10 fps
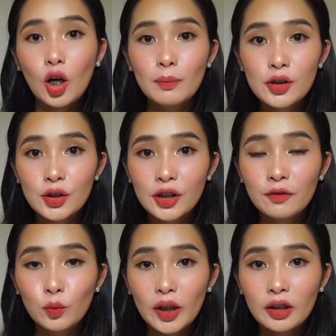
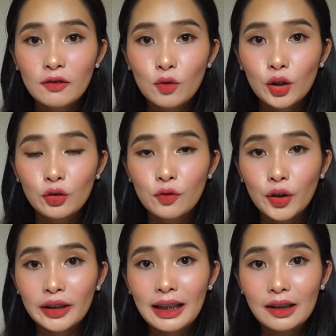Observe 24 to
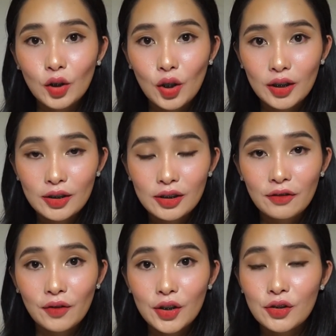48 hours
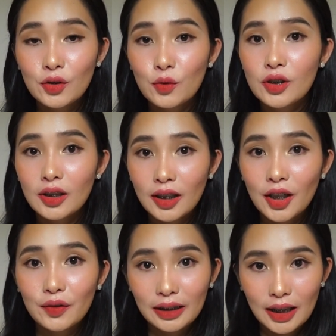if there's no skin
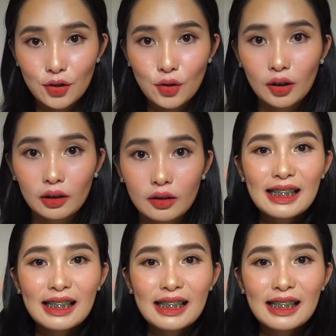irritation.